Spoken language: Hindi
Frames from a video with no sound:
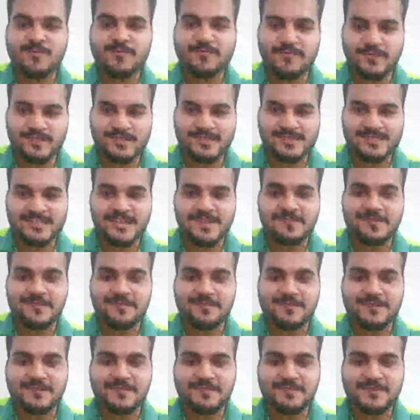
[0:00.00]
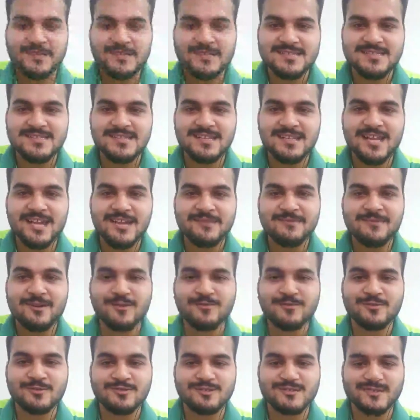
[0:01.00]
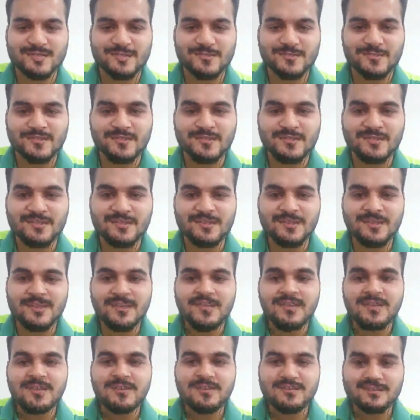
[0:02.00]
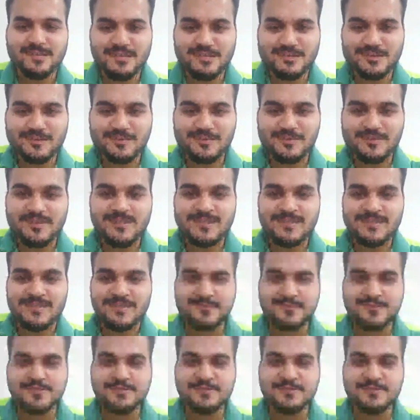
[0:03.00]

इससे लॉकडाउन में फर्स्ट टाइम अपने पेज से लाइव आऊँ और सभी